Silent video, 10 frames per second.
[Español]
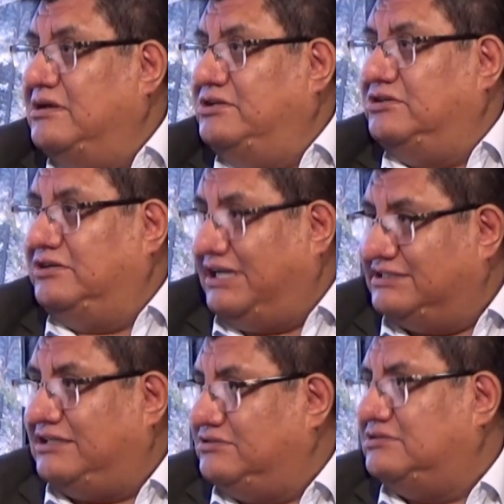yo creo que a
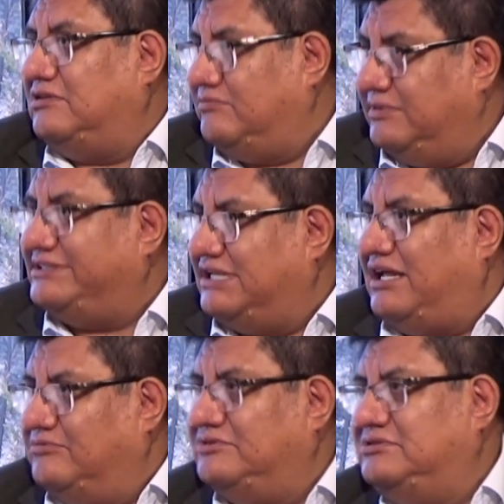ratos lo
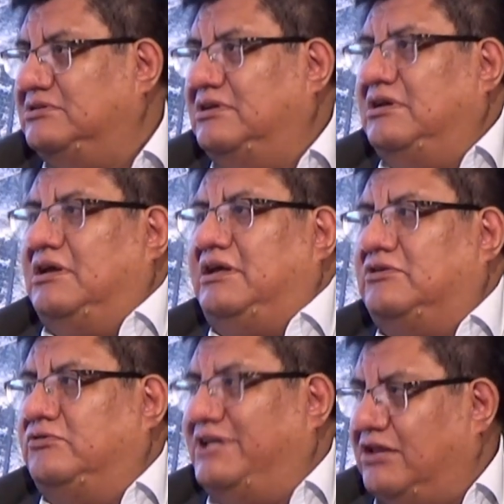mezclamos y
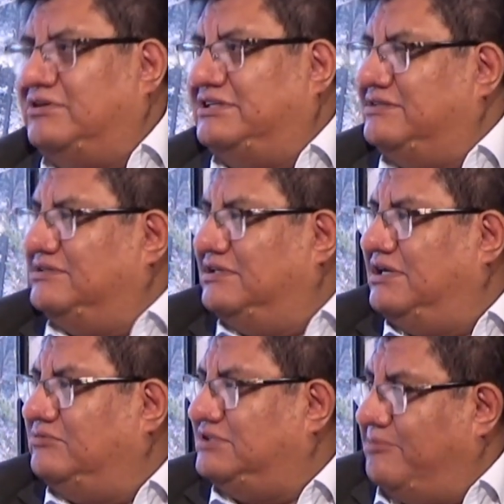cuidado que,
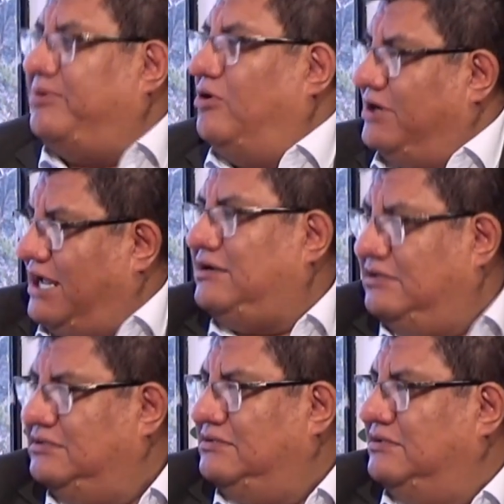digamos, deplorar
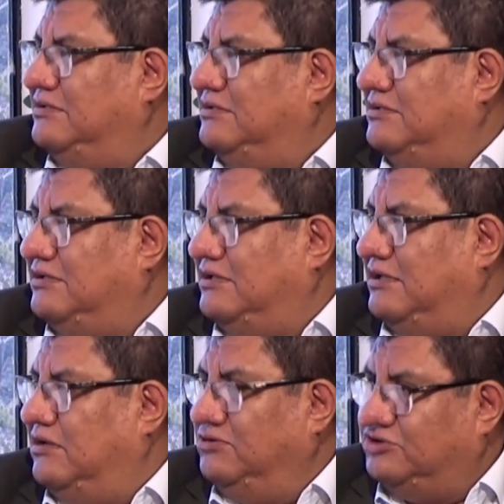
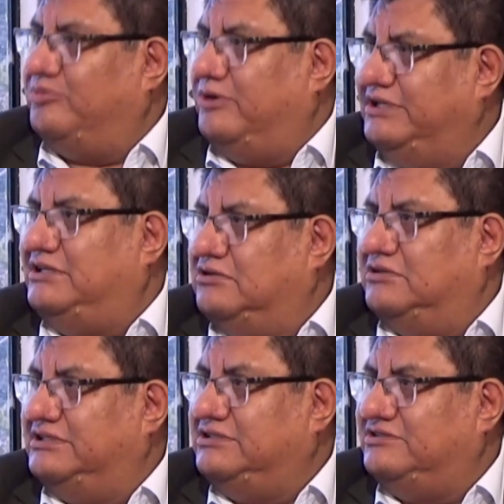el uso político
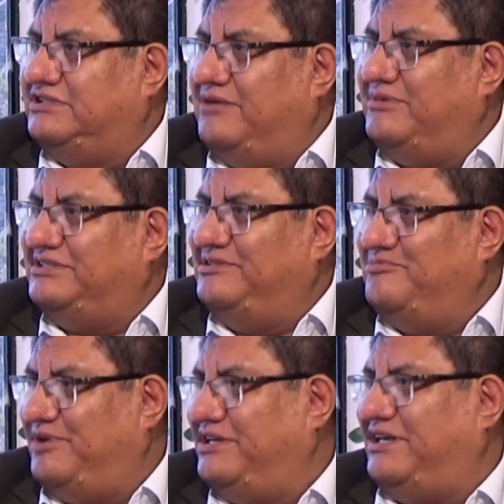de estos temas
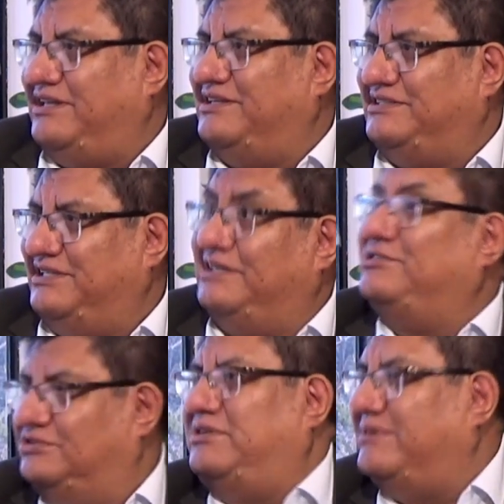implique decir que
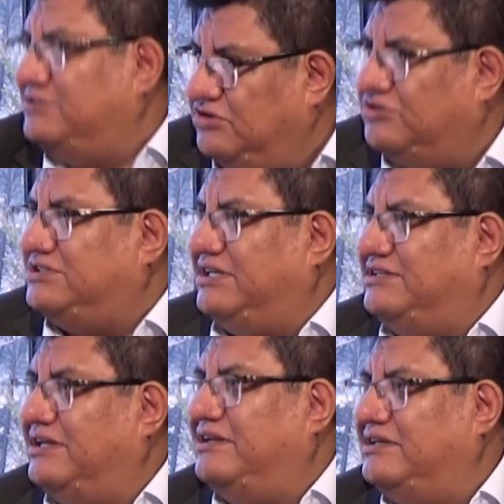esos temas no se
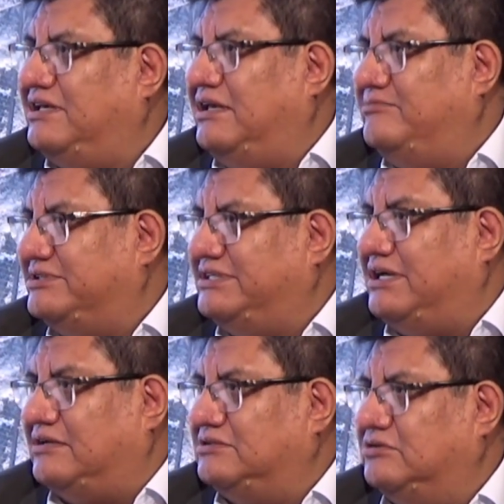tienen que
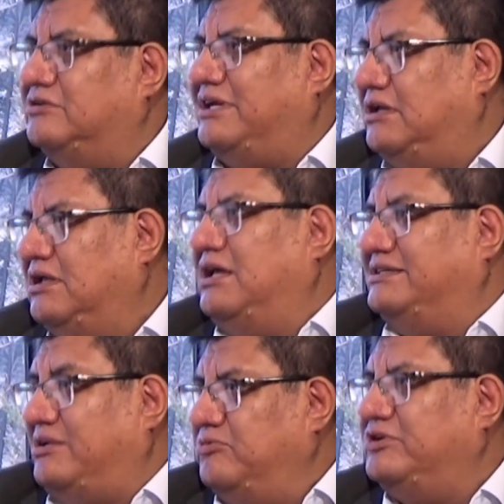investigar. Yo creo que
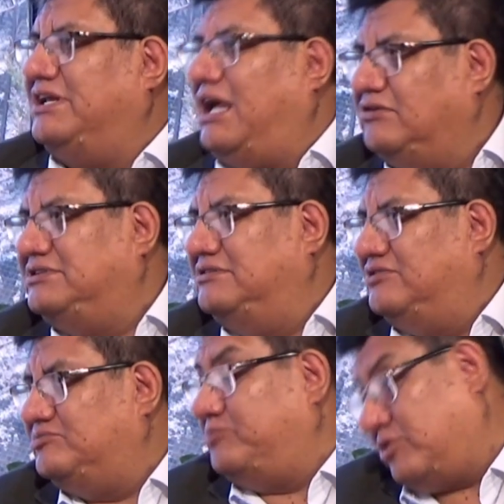ser muy claros en
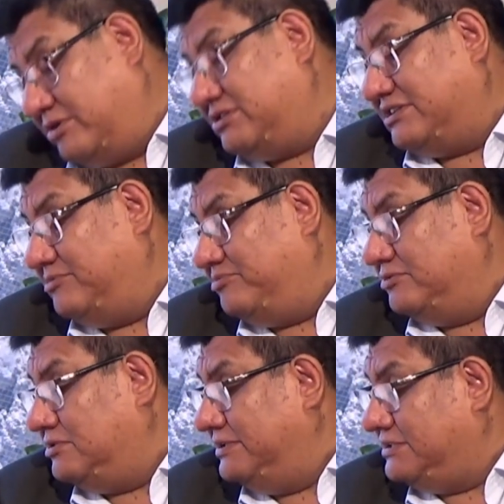dos, por lo menos desde mi
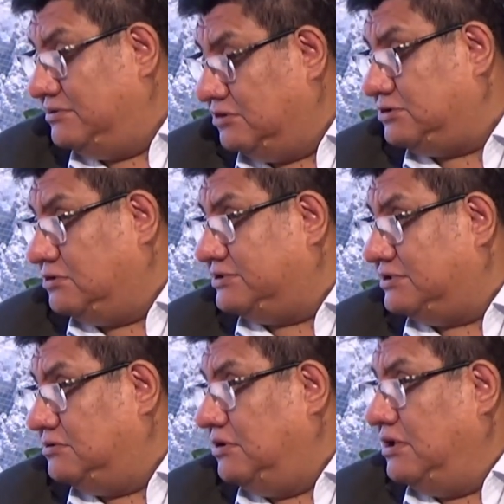punto de vista, en dos cosas.